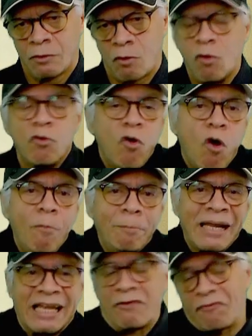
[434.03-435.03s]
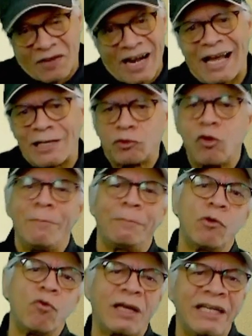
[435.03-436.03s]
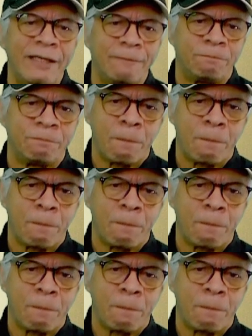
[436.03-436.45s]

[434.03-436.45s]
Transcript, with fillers: con un hombre que fracasó en Brooklyn